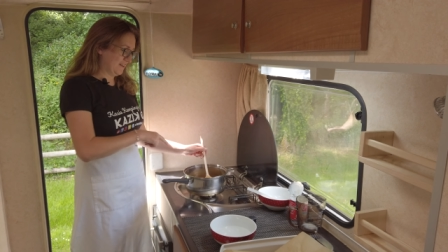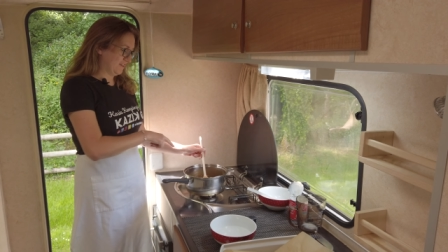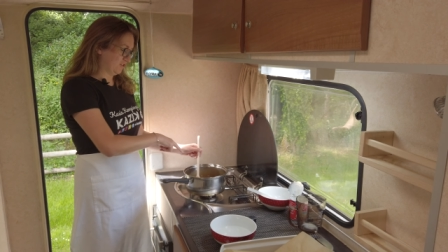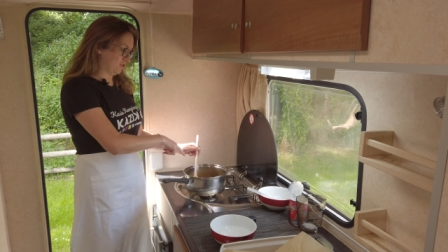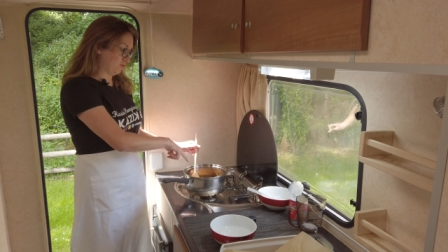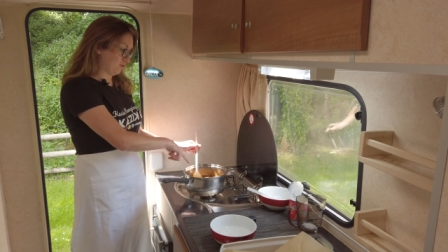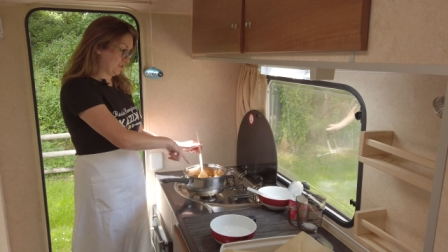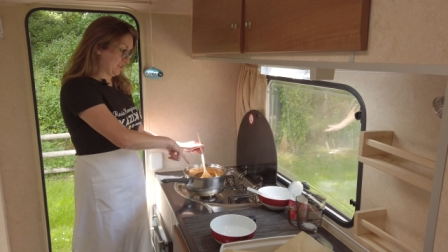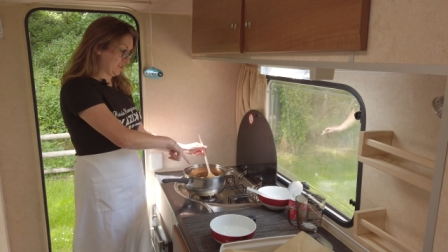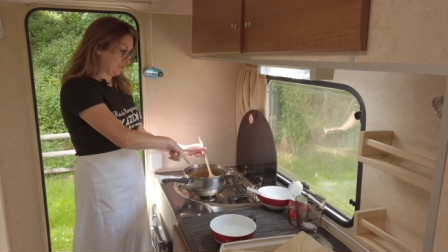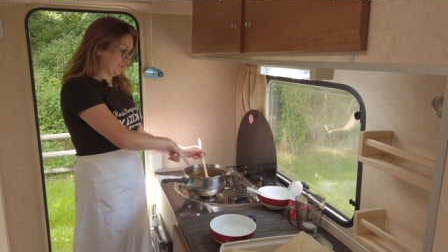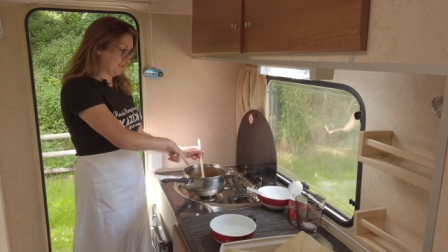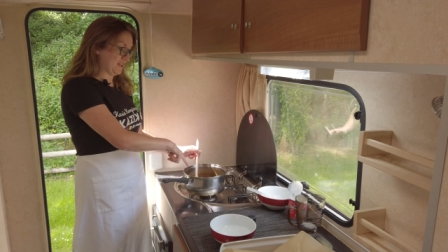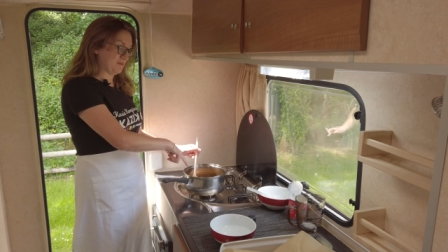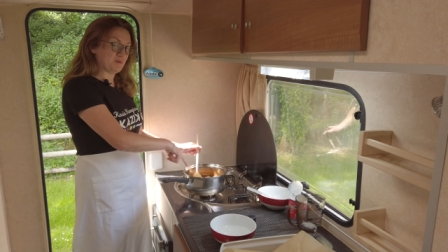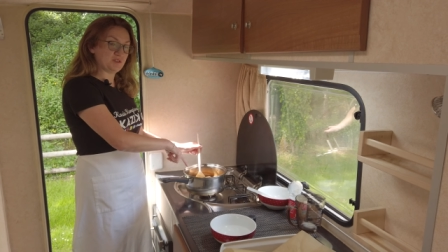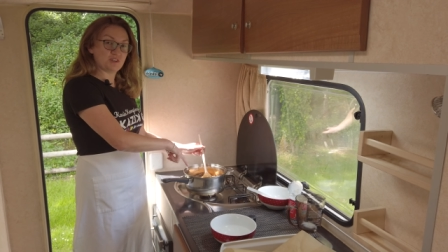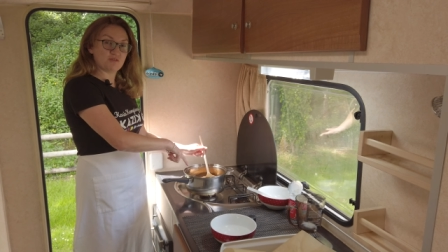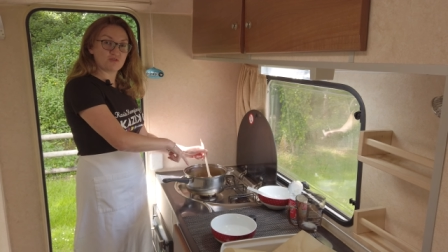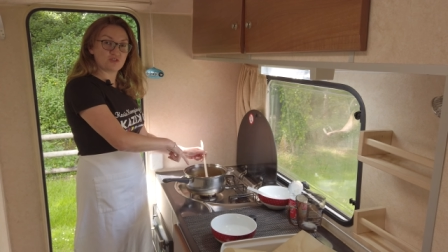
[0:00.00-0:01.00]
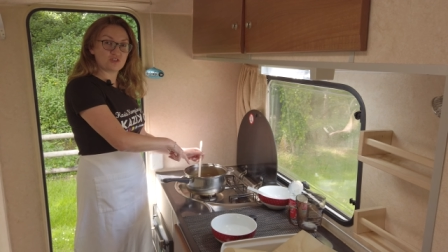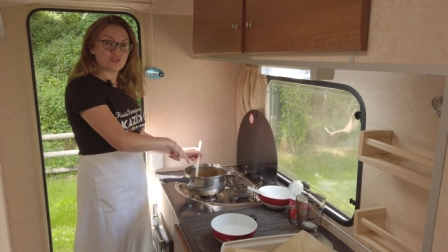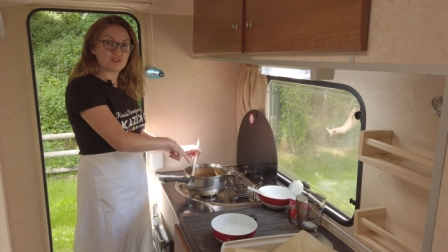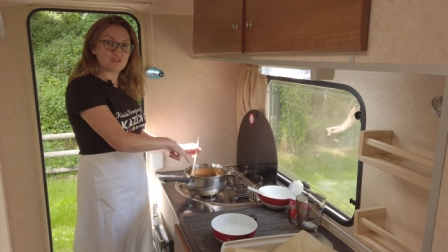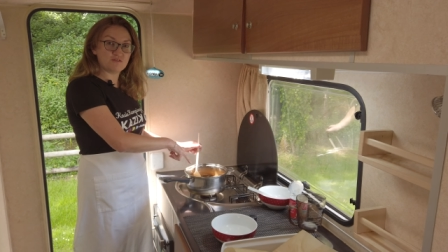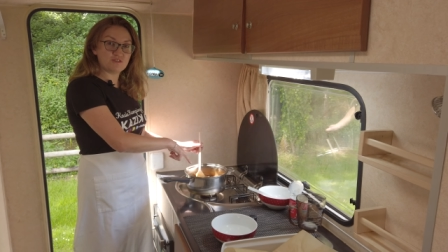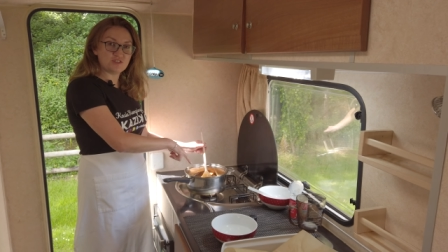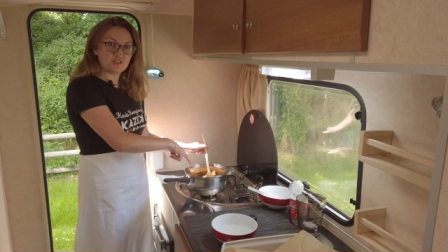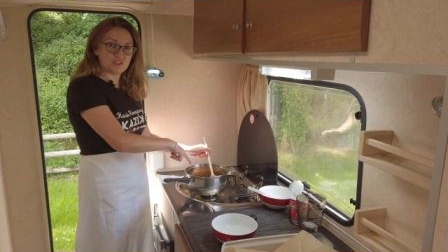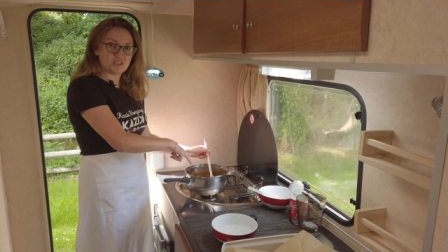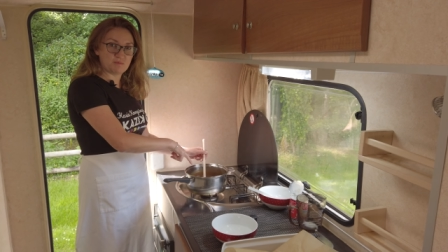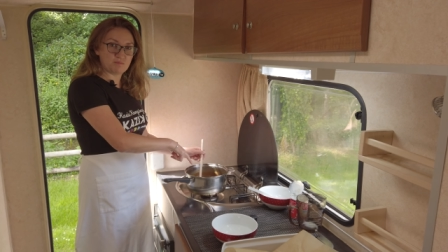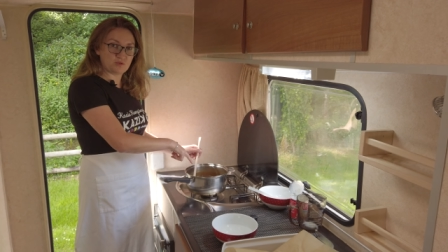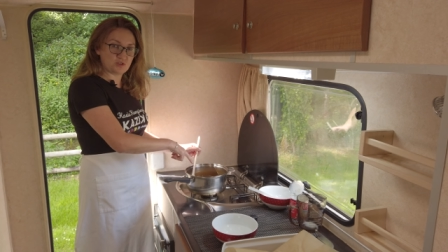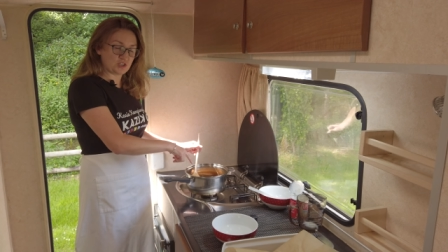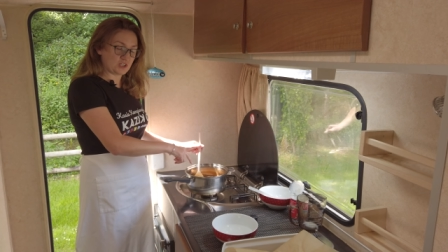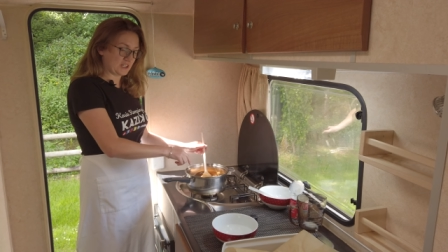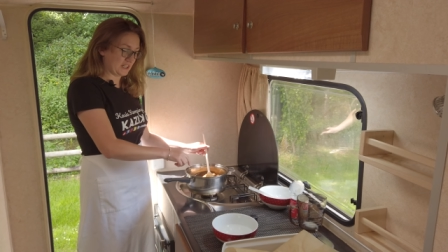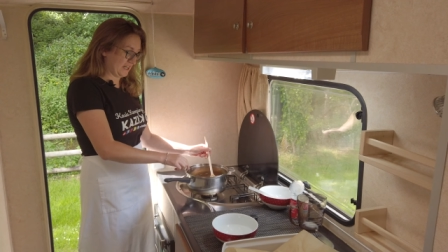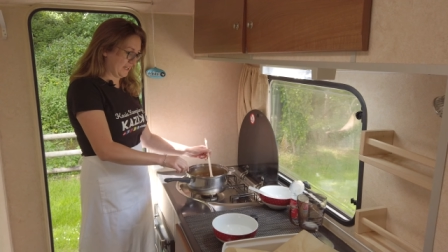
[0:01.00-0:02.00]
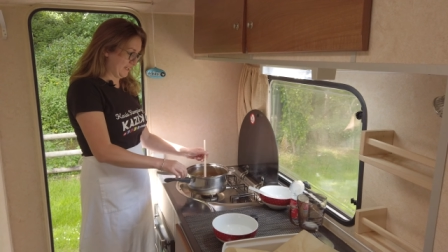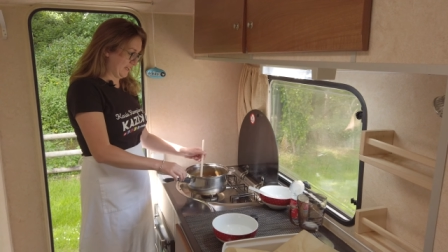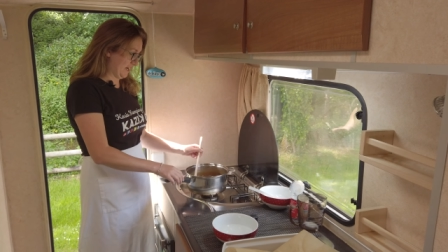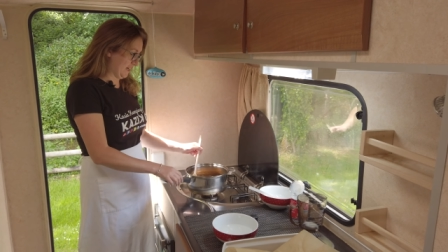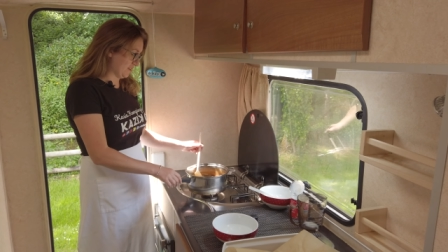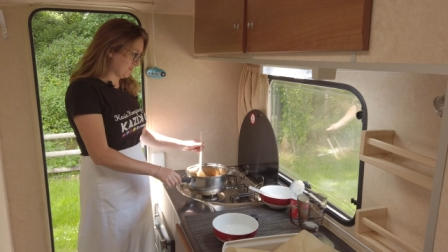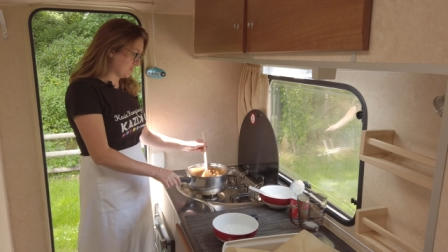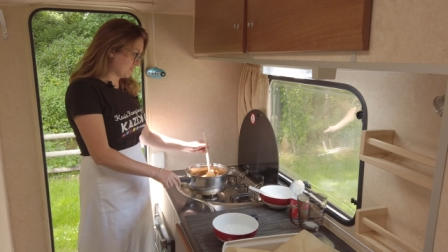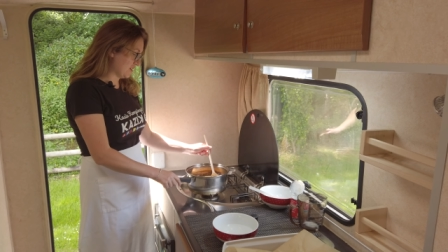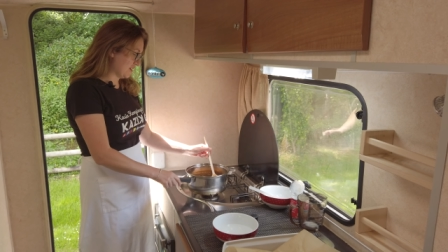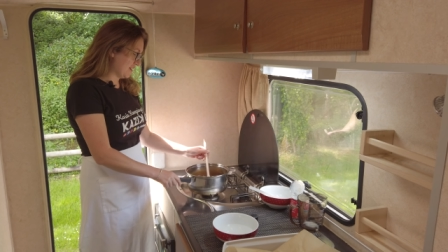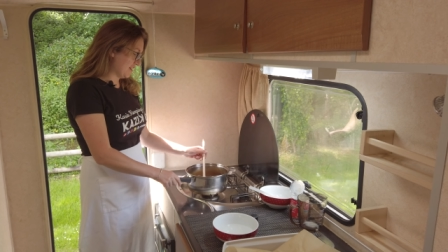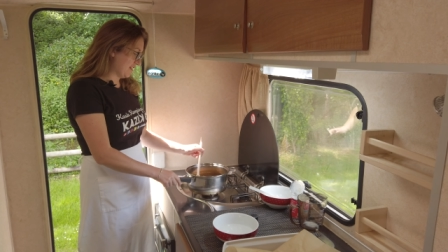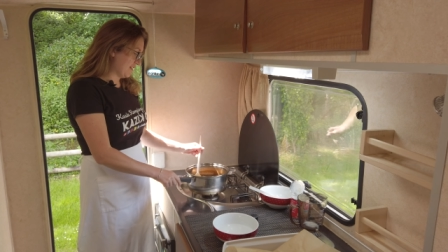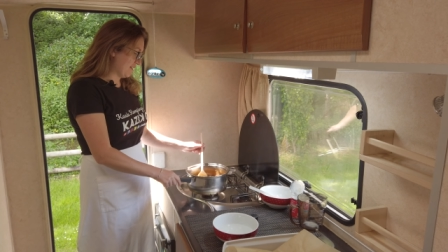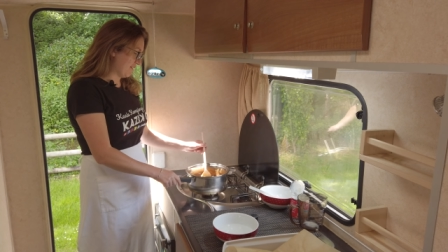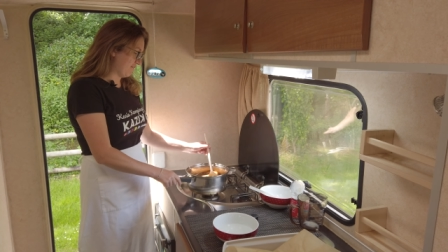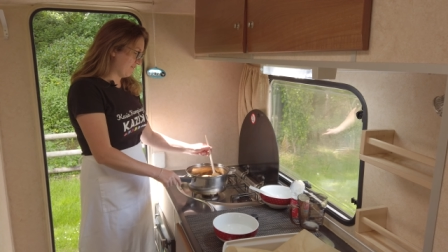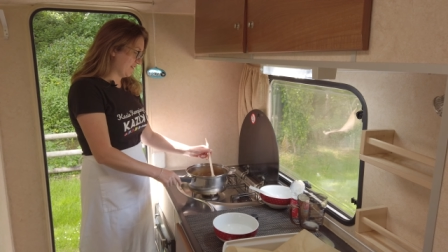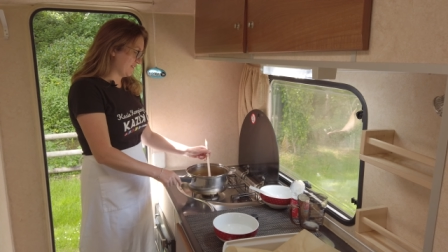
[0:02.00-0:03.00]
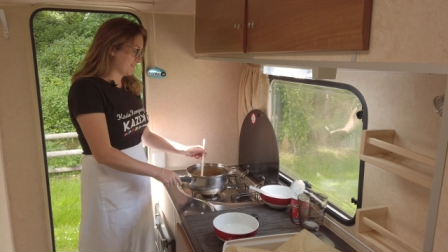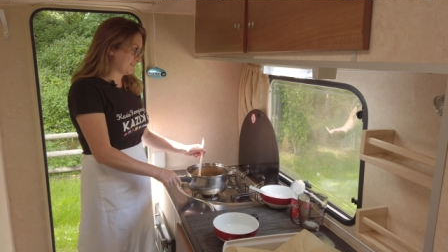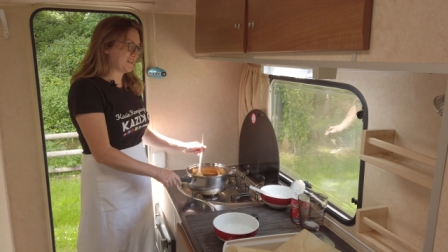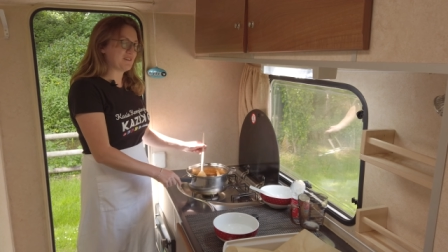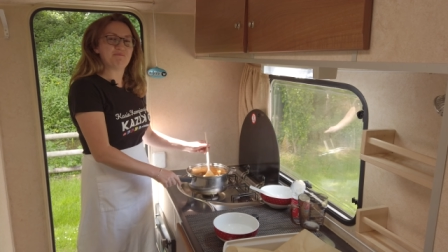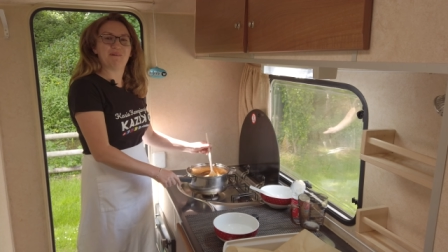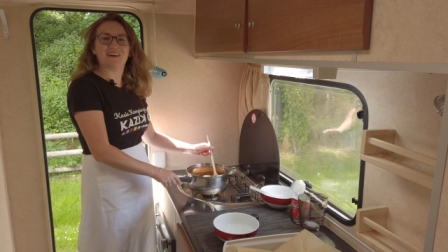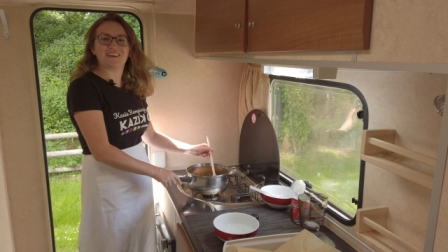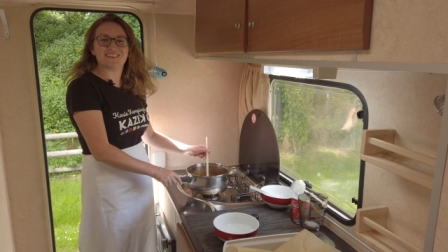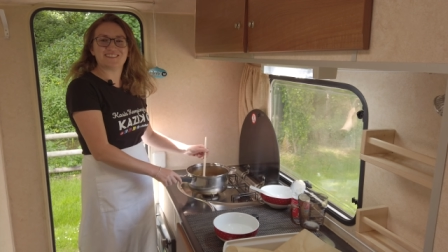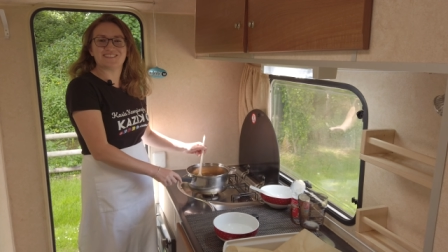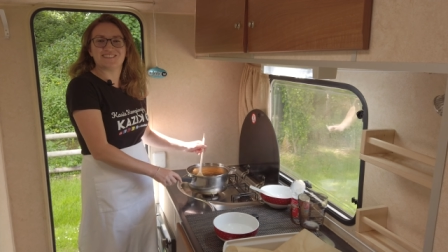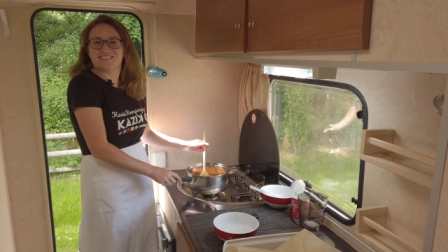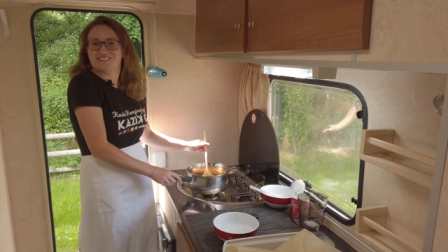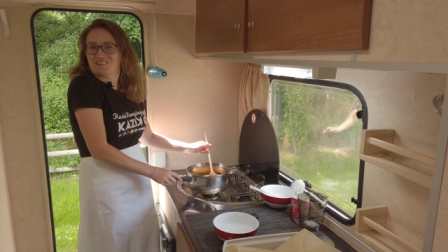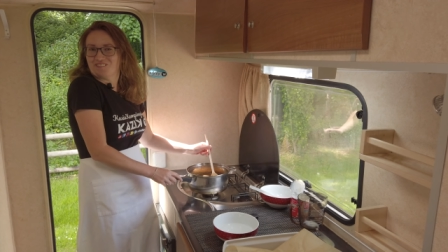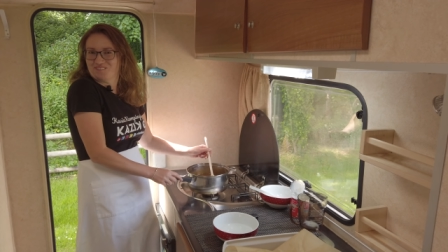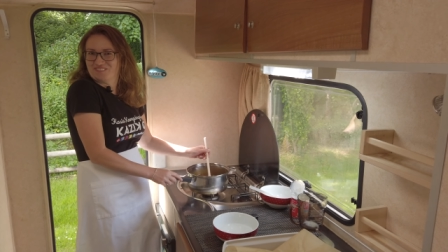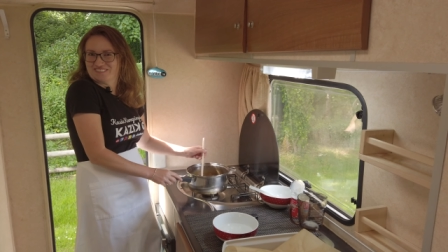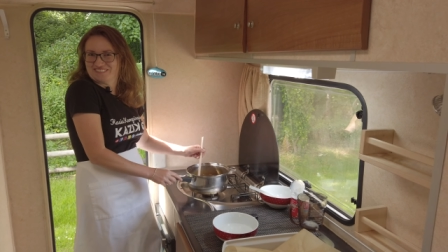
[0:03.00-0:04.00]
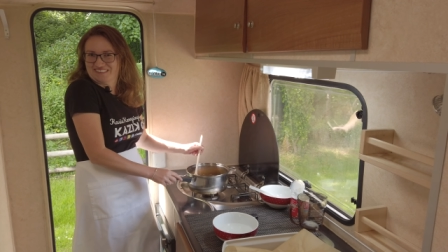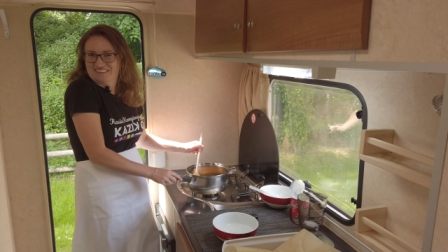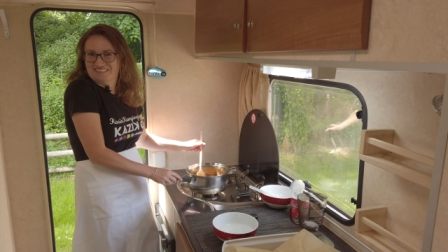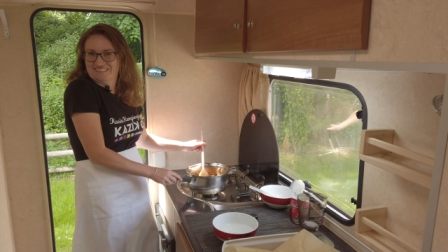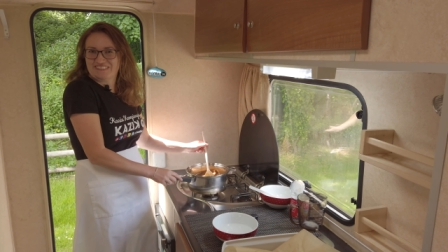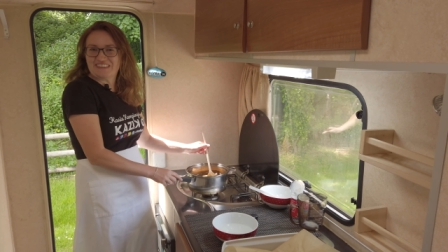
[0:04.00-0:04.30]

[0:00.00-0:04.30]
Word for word: To już zaczyna mi się rzeczywiście przyklejać, więc chyba jest dobrze.